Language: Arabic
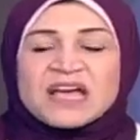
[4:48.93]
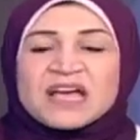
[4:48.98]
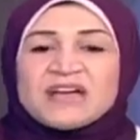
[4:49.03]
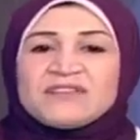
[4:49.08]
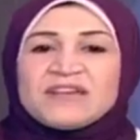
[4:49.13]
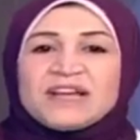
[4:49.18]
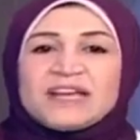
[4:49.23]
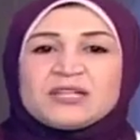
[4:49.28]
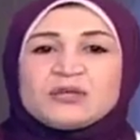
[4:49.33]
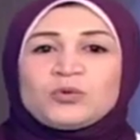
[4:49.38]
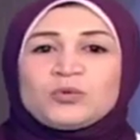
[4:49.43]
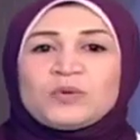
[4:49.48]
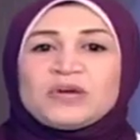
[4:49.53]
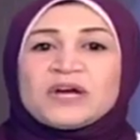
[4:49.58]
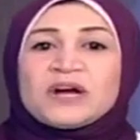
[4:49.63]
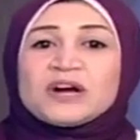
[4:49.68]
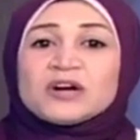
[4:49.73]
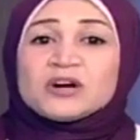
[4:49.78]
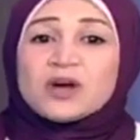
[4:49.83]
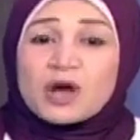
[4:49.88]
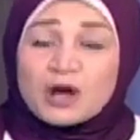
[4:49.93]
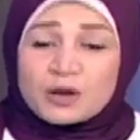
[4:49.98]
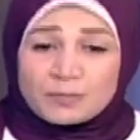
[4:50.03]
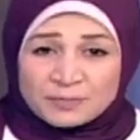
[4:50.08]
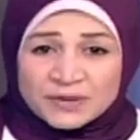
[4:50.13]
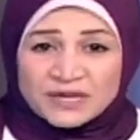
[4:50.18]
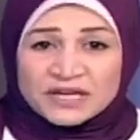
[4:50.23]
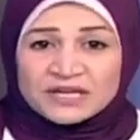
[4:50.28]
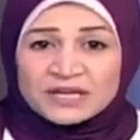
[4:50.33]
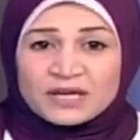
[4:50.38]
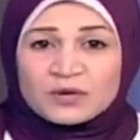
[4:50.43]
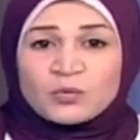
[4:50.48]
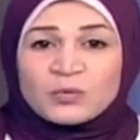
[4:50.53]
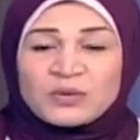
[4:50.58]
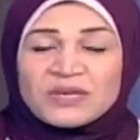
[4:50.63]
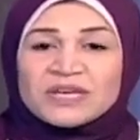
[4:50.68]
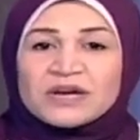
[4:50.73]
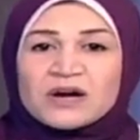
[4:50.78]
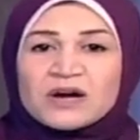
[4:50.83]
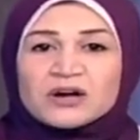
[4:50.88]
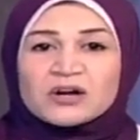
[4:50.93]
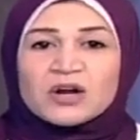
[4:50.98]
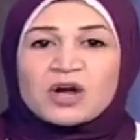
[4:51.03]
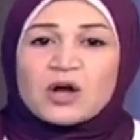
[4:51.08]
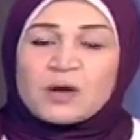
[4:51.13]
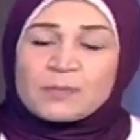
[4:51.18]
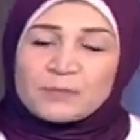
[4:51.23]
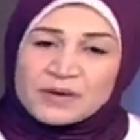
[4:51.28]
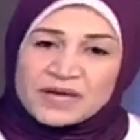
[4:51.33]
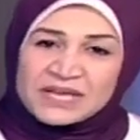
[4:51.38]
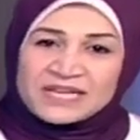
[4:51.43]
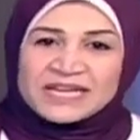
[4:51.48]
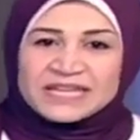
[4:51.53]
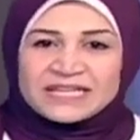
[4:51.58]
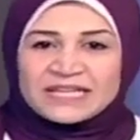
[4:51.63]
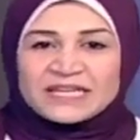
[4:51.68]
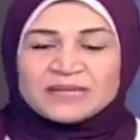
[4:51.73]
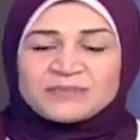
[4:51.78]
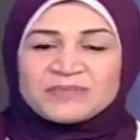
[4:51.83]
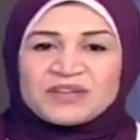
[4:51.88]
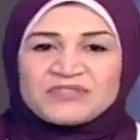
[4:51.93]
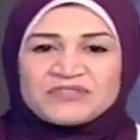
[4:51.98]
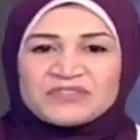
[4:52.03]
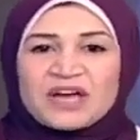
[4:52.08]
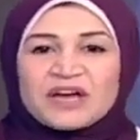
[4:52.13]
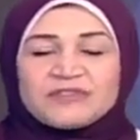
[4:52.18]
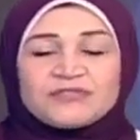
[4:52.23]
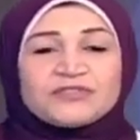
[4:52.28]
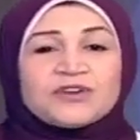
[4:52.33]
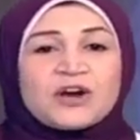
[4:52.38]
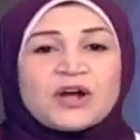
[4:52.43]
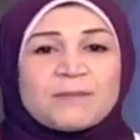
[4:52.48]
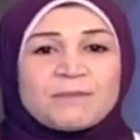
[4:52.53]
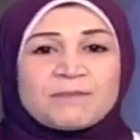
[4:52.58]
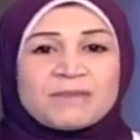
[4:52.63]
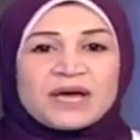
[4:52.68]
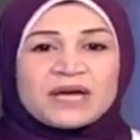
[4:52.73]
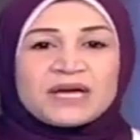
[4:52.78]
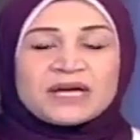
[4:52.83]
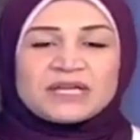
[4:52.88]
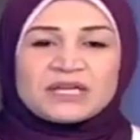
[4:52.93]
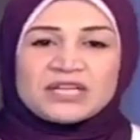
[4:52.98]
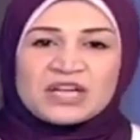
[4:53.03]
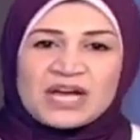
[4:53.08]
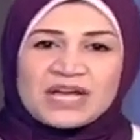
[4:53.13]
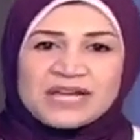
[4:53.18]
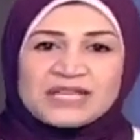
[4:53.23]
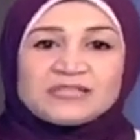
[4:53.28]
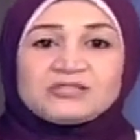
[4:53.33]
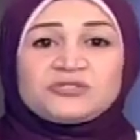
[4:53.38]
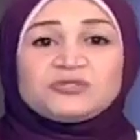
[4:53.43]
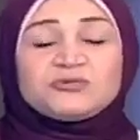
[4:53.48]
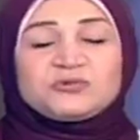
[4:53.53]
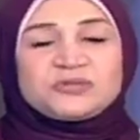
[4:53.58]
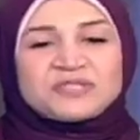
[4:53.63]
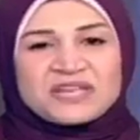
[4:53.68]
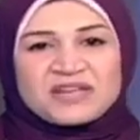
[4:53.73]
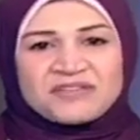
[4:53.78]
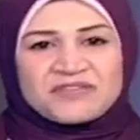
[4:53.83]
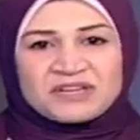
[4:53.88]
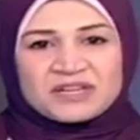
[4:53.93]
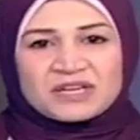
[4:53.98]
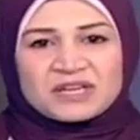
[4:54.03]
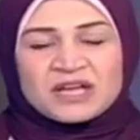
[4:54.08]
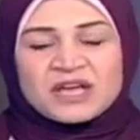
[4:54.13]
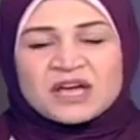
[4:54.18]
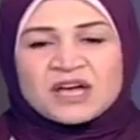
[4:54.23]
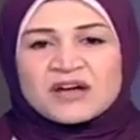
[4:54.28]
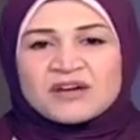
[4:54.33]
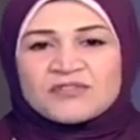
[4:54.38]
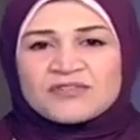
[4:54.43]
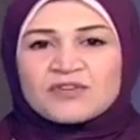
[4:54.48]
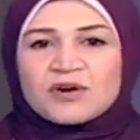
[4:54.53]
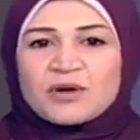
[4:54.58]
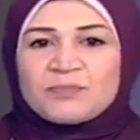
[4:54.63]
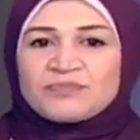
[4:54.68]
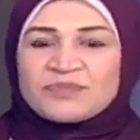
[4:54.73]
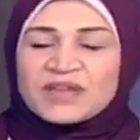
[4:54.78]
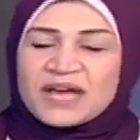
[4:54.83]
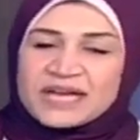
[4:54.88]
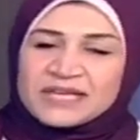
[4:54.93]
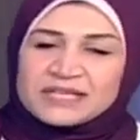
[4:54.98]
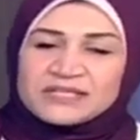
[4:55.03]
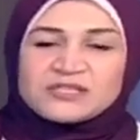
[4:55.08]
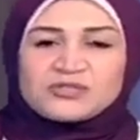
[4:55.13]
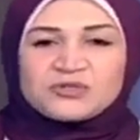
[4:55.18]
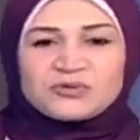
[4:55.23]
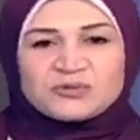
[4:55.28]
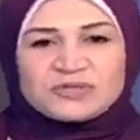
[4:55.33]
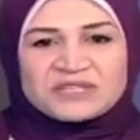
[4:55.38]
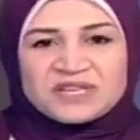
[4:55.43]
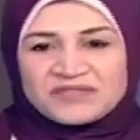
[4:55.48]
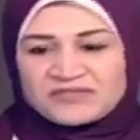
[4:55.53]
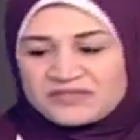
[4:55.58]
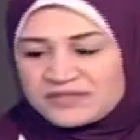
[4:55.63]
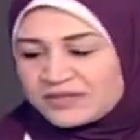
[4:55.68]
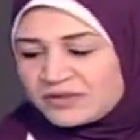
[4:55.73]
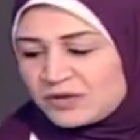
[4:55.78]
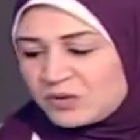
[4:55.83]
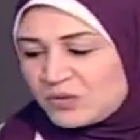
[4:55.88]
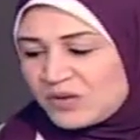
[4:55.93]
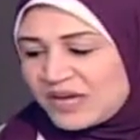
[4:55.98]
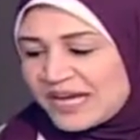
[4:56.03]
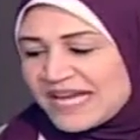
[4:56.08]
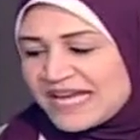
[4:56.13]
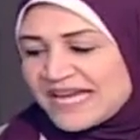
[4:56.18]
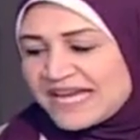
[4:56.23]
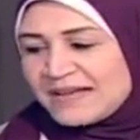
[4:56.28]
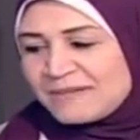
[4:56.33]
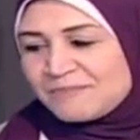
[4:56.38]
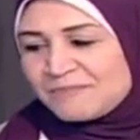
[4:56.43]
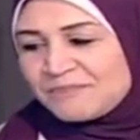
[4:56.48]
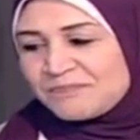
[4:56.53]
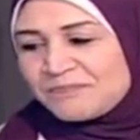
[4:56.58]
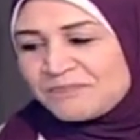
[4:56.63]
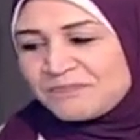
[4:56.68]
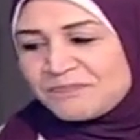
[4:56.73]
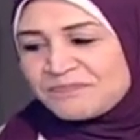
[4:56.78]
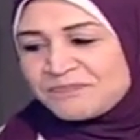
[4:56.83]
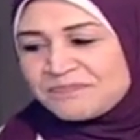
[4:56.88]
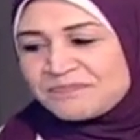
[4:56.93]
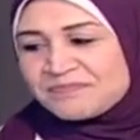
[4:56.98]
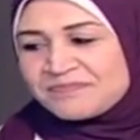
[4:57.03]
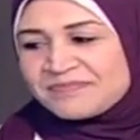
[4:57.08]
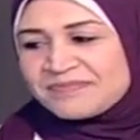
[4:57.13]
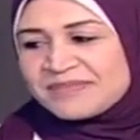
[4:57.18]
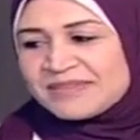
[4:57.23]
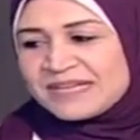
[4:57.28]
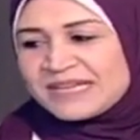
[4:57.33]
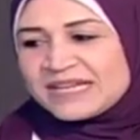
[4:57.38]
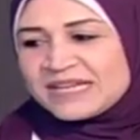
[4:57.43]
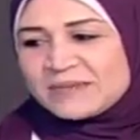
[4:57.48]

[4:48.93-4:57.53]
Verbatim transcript: فقالت له وي ار اوبن وي ار اوبن يعني احنا بنفتح فروم 9 تو 7 فروم 9 تو 7 اوكي اللي